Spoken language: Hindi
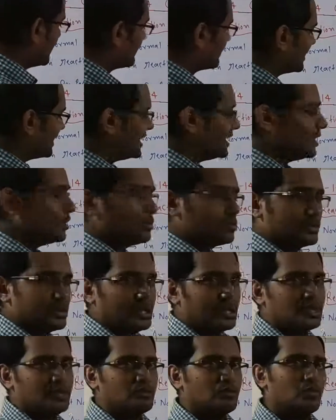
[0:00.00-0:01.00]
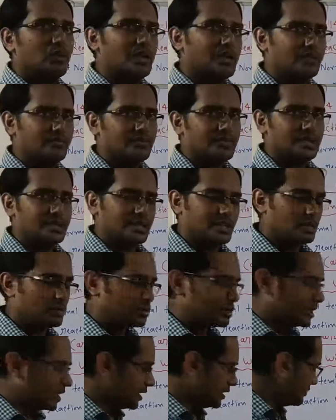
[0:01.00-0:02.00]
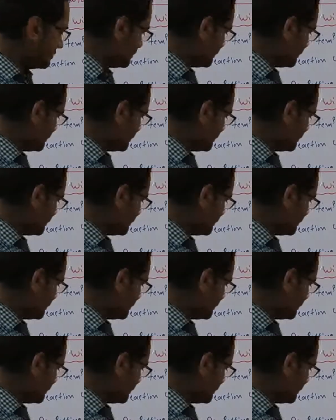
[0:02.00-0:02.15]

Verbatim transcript: आपका लेड होता है वो अनअफेक्टेड होता है